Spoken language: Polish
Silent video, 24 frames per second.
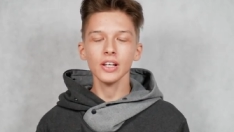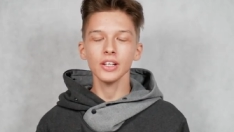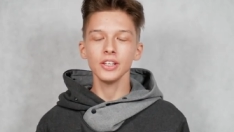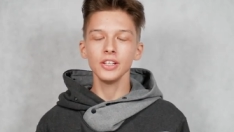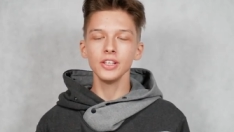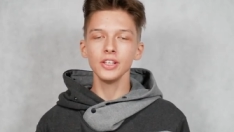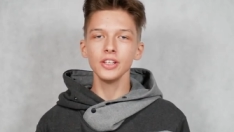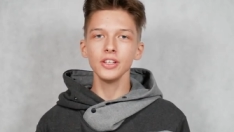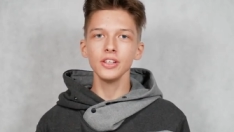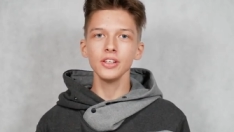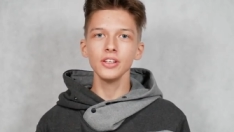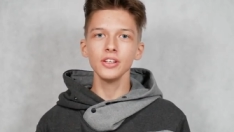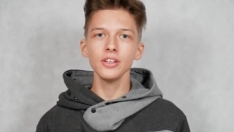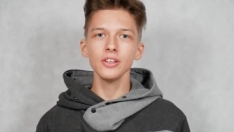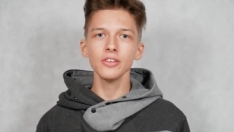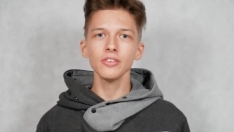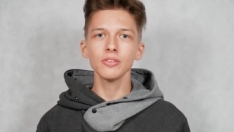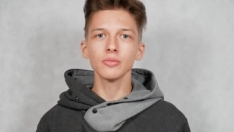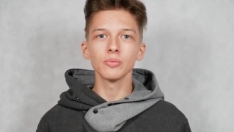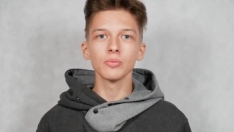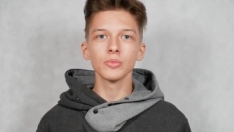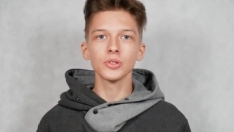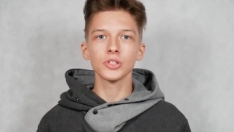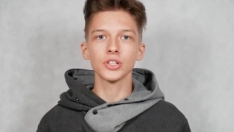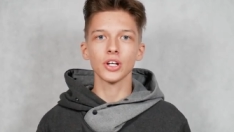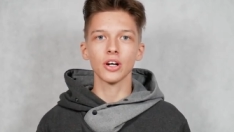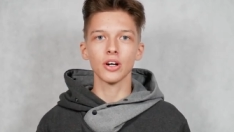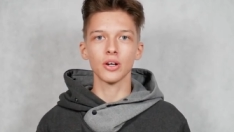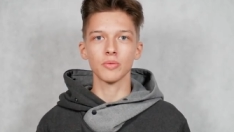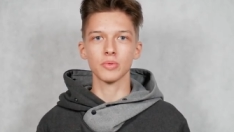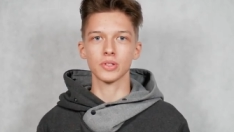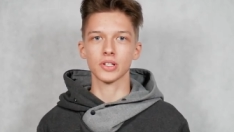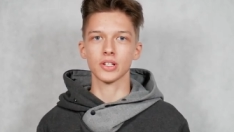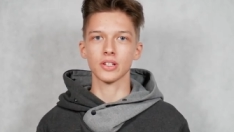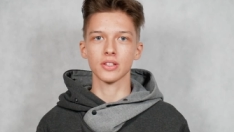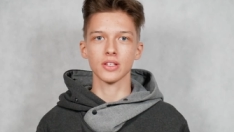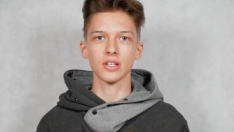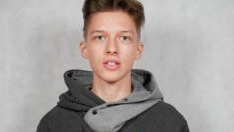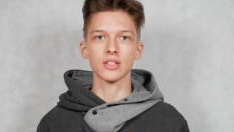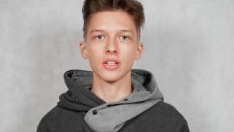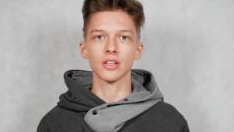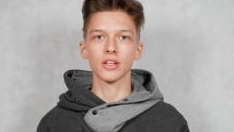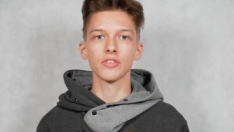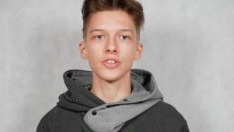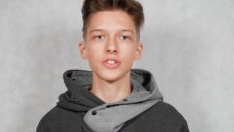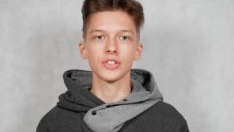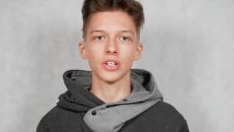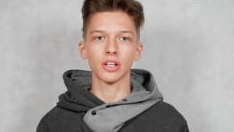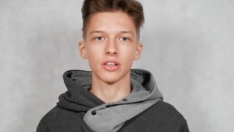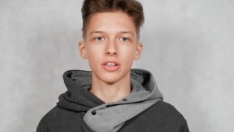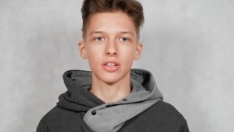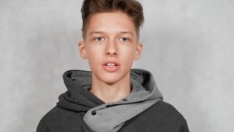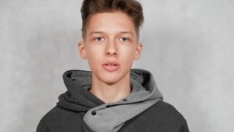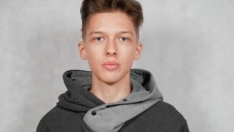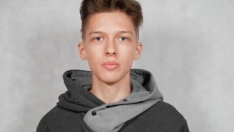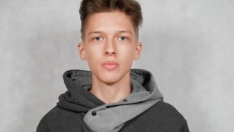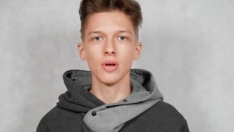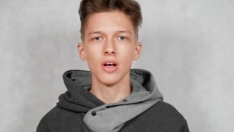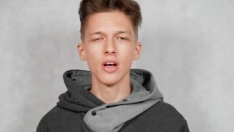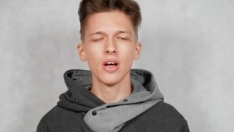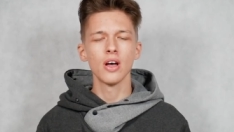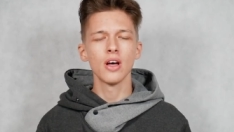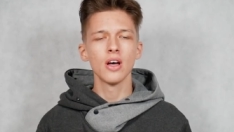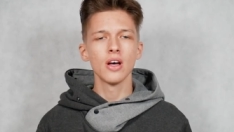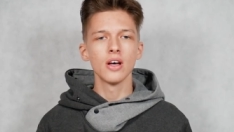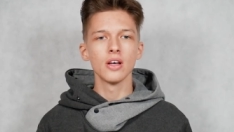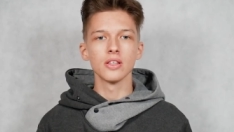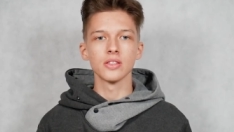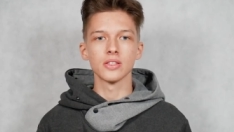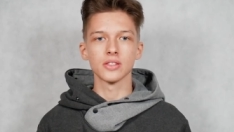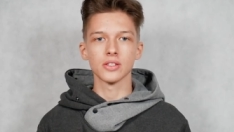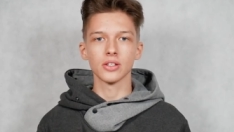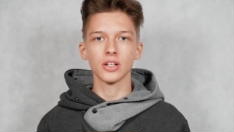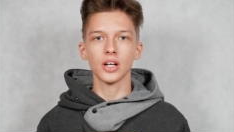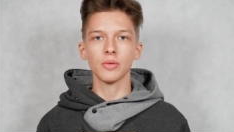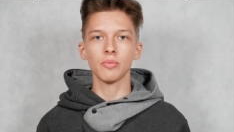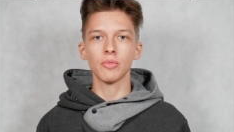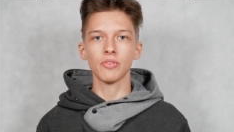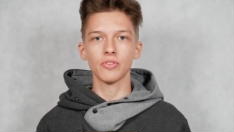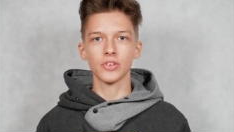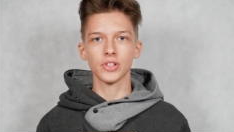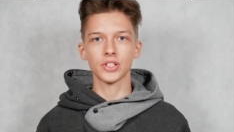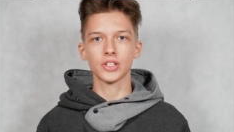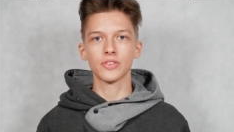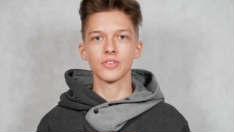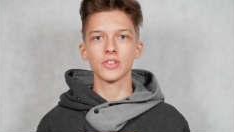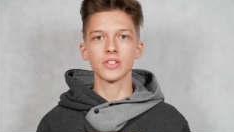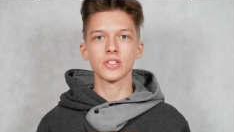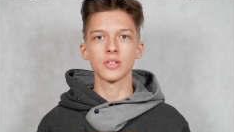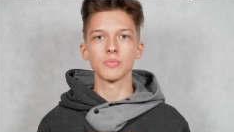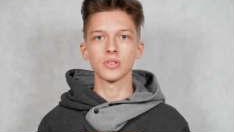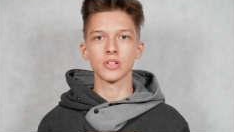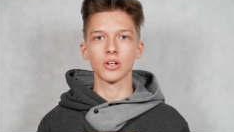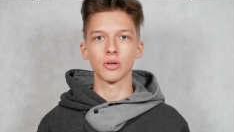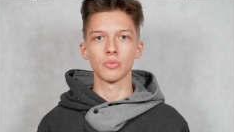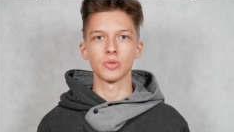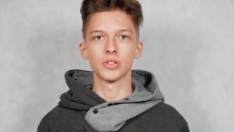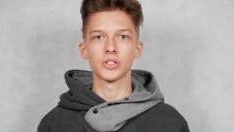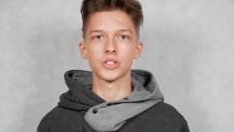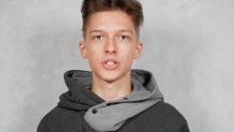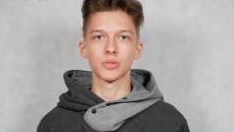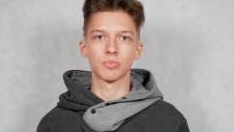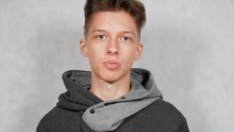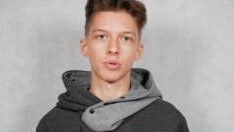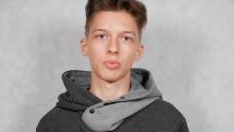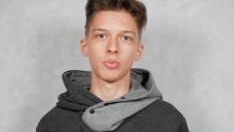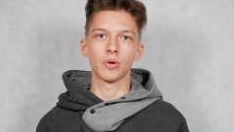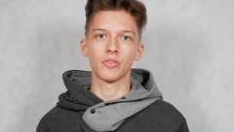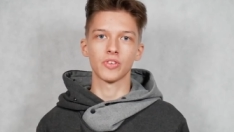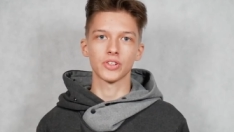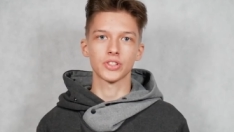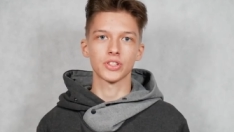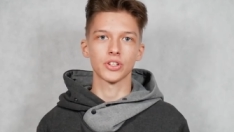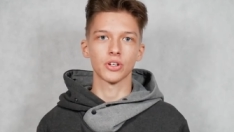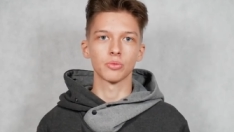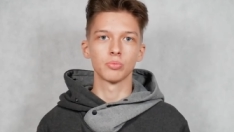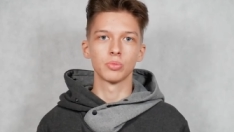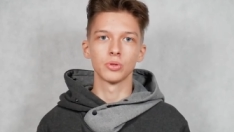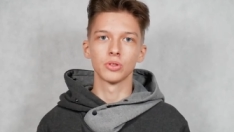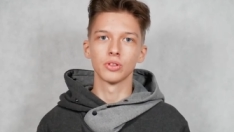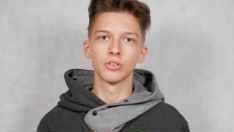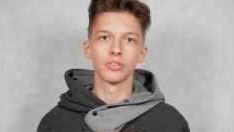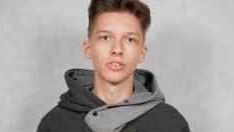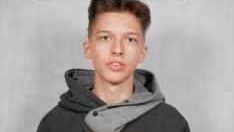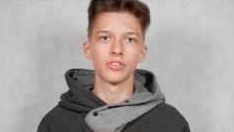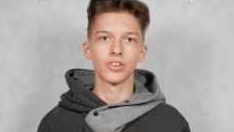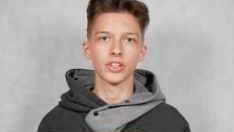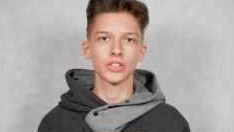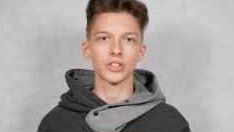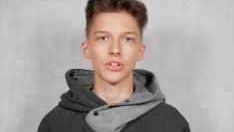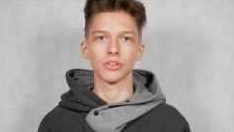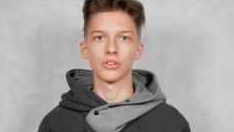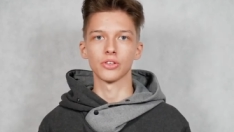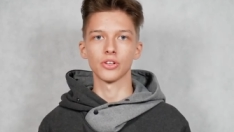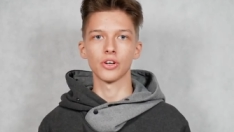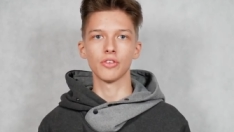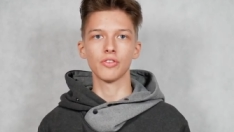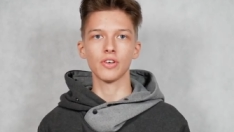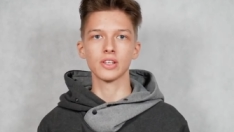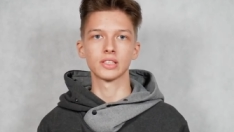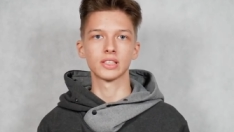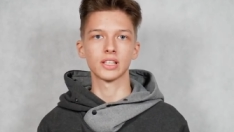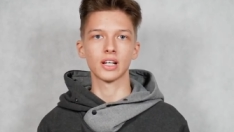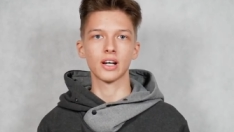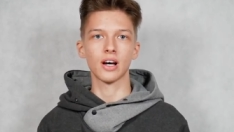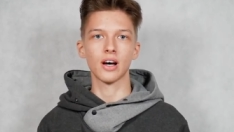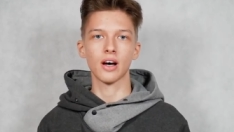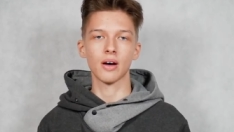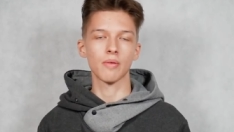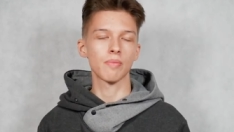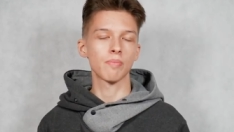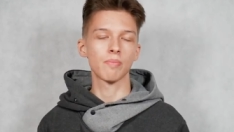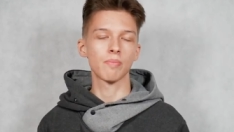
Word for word: i musiałem się zastanowić nad tym, co ja mam właściwie z tym zrobić? Czy próbować się odbudowywać od nowa za